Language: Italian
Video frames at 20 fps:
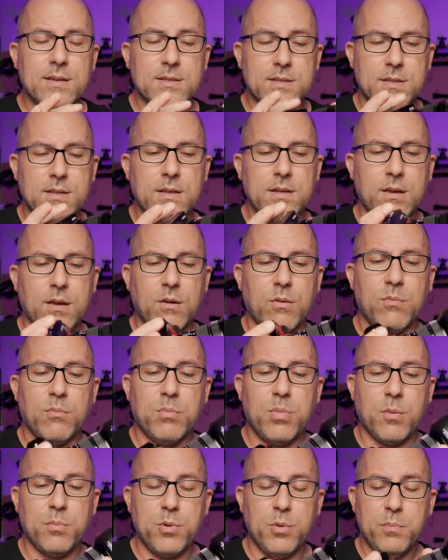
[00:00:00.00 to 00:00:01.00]
sì è un
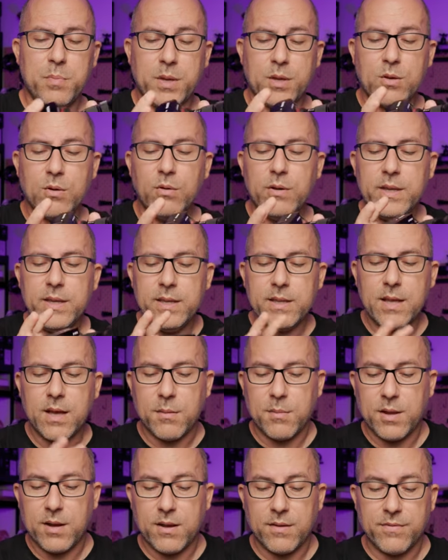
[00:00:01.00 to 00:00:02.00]
po' più piccolina
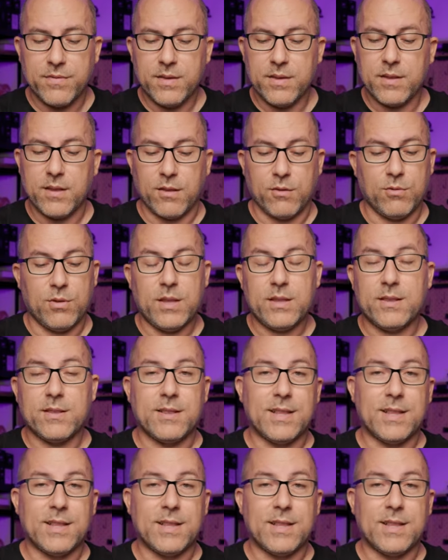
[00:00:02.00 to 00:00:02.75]
ma alla fine non è